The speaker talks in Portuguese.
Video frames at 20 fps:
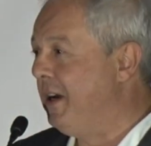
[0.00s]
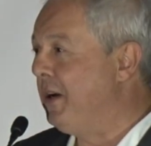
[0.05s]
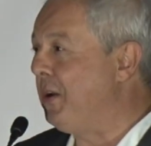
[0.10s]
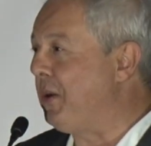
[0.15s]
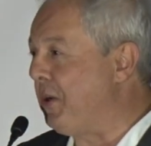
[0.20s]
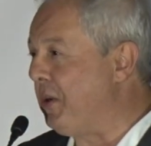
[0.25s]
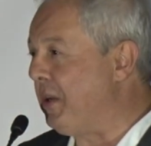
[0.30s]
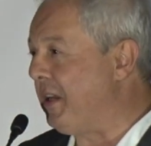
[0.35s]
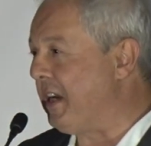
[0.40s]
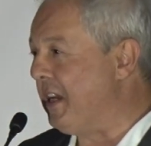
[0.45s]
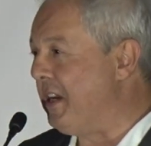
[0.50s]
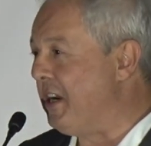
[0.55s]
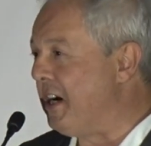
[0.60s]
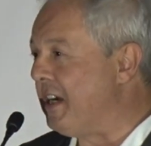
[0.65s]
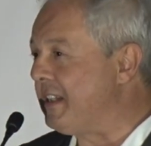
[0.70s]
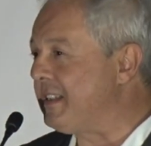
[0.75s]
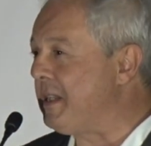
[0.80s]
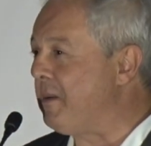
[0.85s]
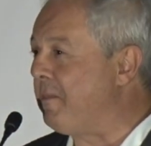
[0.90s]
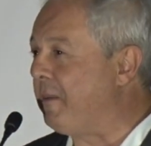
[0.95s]
Rui
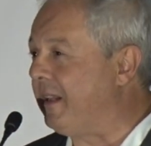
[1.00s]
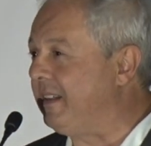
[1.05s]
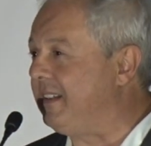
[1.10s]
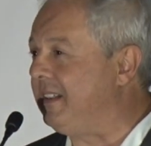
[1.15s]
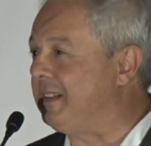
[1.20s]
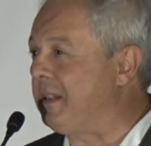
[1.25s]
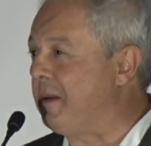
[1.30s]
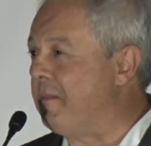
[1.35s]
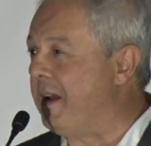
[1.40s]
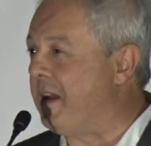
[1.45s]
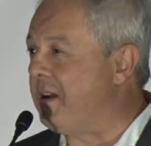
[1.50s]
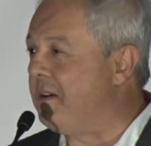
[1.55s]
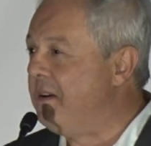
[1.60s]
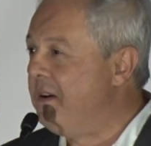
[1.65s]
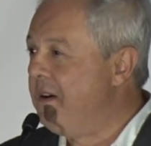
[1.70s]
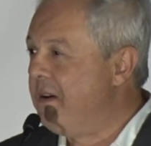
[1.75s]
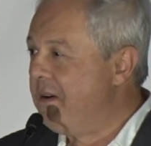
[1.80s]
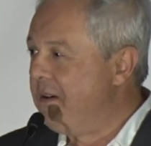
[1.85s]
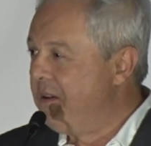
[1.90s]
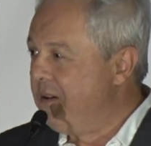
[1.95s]
Canossa, para ti também
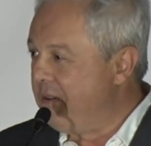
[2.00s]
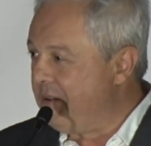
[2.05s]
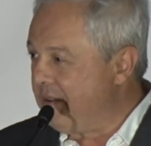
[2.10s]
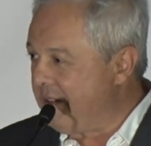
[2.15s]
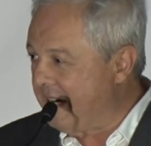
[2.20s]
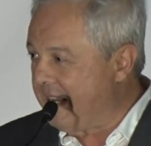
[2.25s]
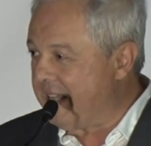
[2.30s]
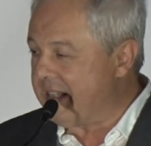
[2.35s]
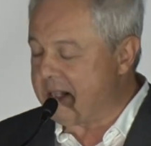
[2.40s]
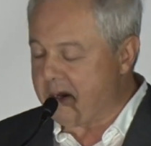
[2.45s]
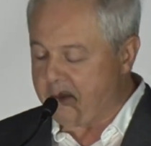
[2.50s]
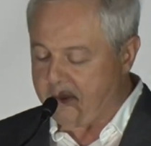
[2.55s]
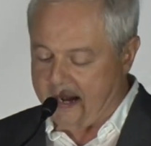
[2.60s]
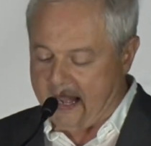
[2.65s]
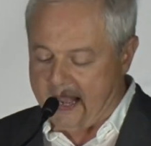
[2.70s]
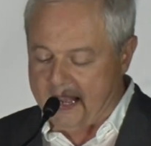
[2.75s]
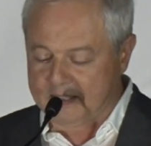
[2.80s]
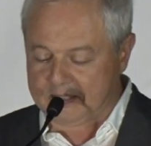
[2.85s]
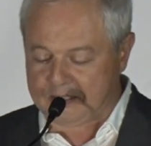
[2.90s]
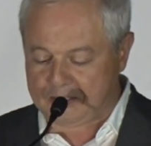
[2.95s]
um grande
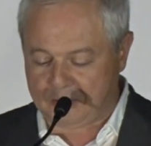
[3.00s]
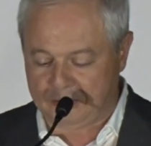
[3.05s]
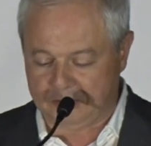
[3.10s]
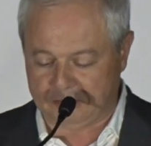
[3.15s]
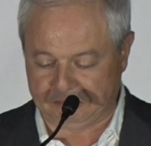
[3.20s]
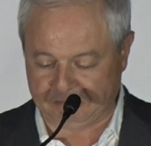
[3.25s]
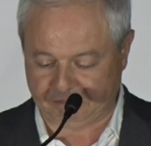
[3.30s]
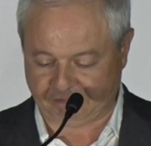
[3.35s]
abraço.